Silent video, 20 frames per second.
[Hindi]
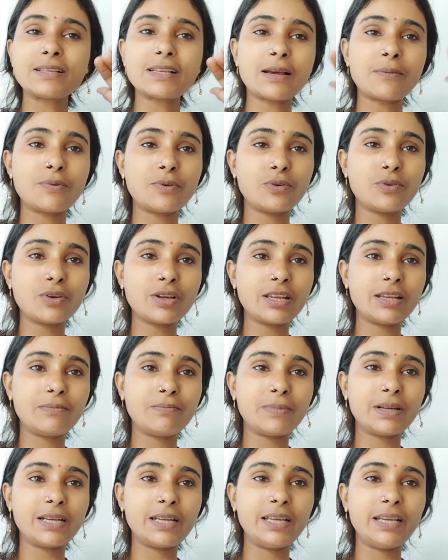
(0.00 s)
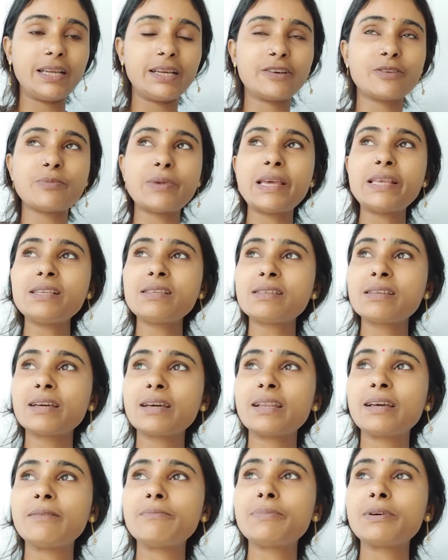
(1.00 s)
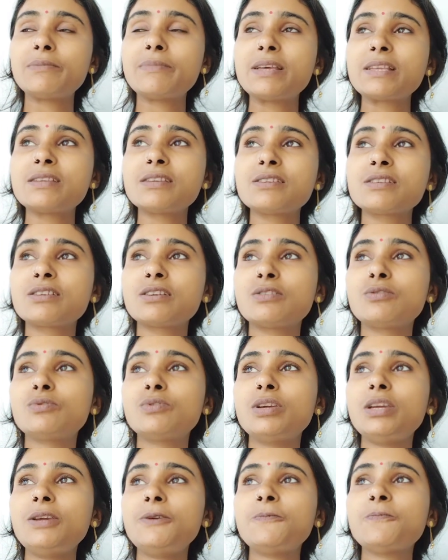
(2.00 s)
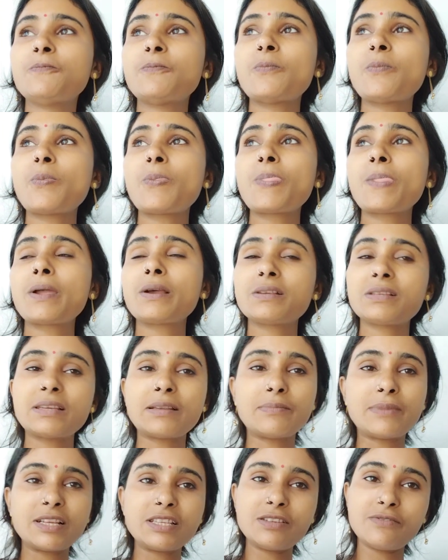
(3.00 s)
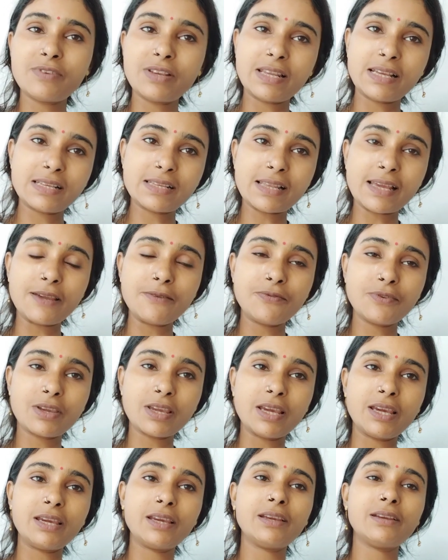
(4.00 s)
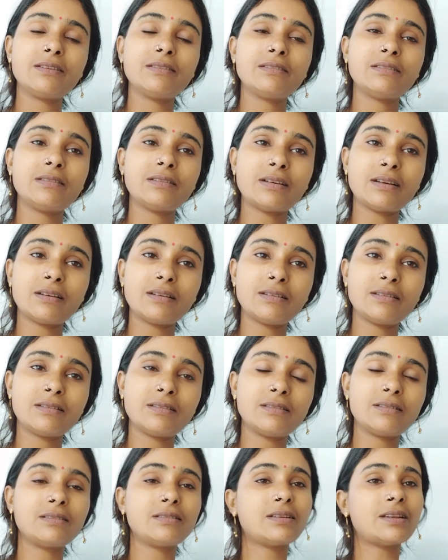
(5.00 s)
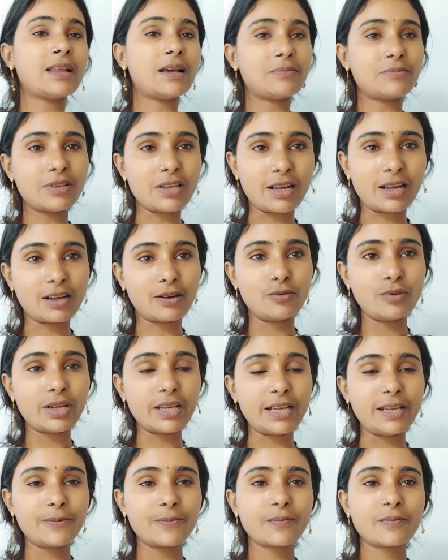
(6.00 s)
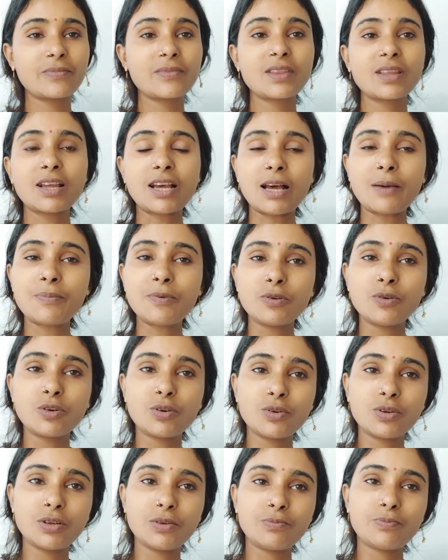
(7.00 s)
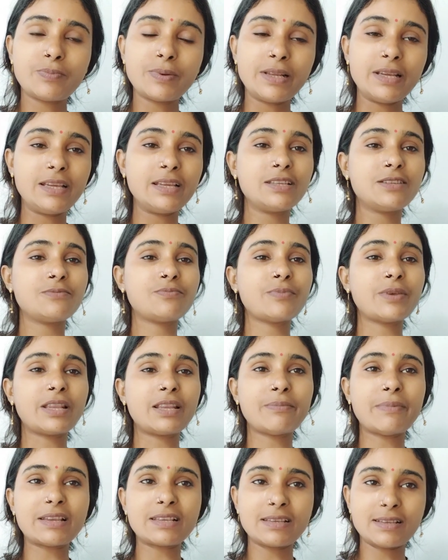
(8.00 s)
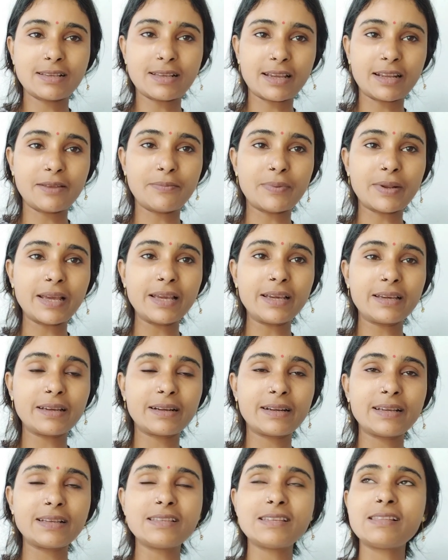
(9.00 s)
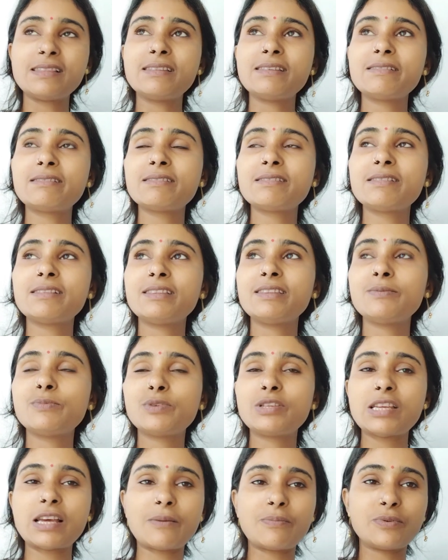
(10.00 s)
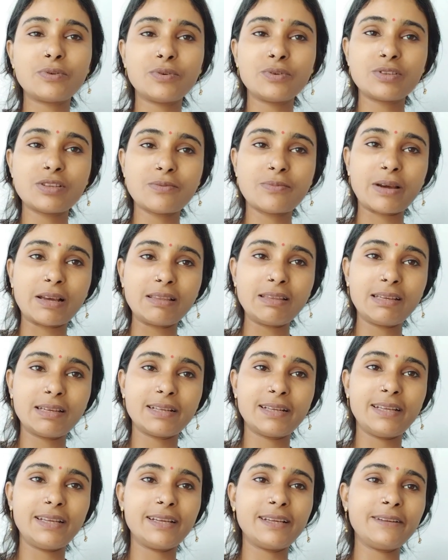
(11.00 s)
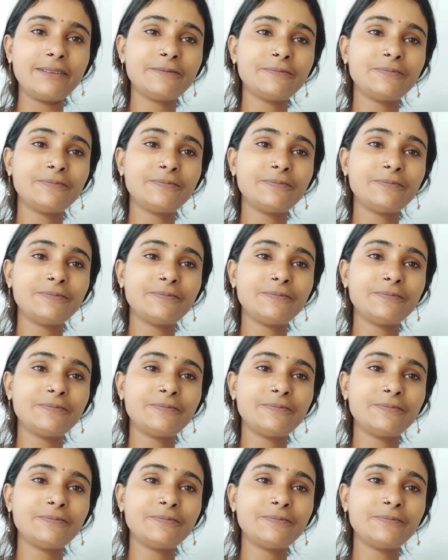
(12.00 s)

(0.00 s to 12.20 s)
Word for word: आप लोगों के नंबर नहीं है और मैं इंस्टाग्राम पर मैसेज करूँगी शर्मा जी विलेज लाइफ के नाम से अकाउंट है आप लोग प्लीज़ मेरे मैसेज का रिप्लाई करना जल्दी से जल्दी मुझे आप लोगों से बात करनी है